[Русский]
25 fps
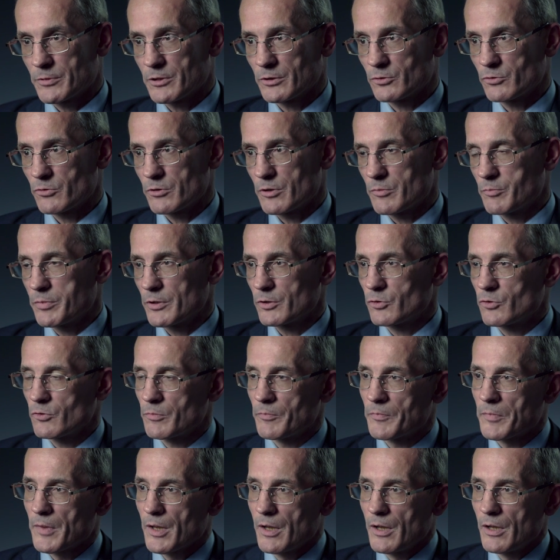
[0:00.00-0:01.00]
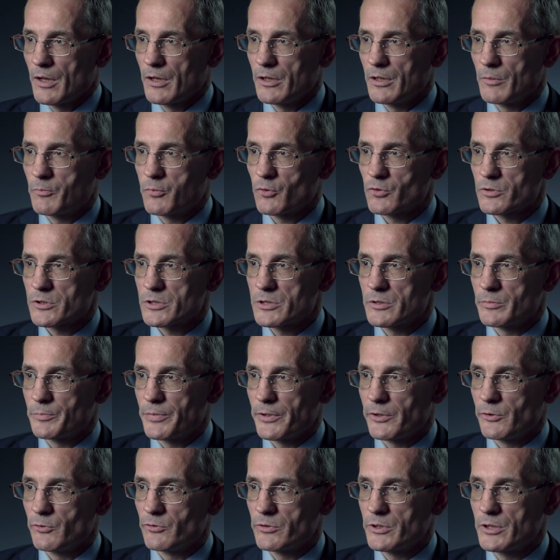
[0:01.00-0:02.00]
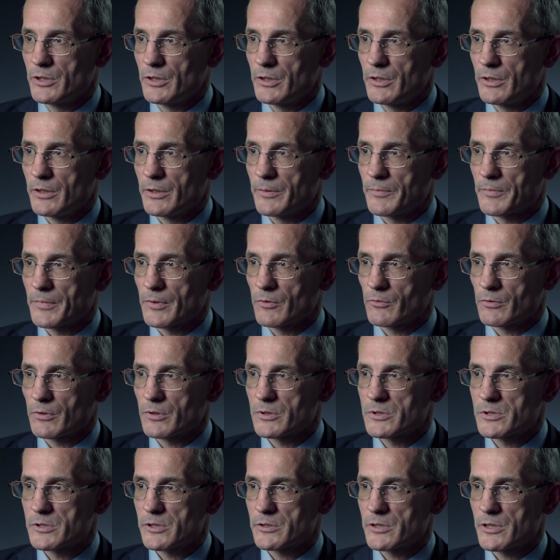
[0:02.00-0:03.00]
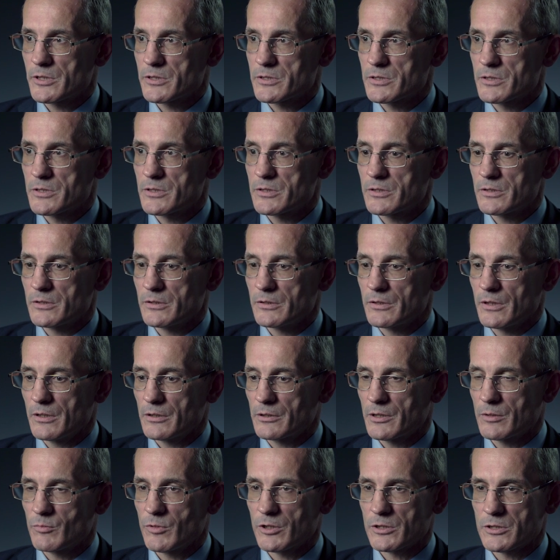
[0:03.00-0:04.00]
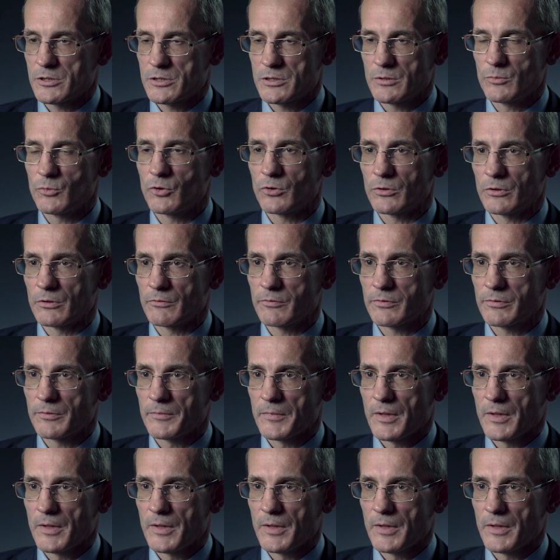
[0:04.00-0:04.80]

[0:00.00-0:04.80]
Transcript: которых потом японцы приютили, в частности, атаман Семенов,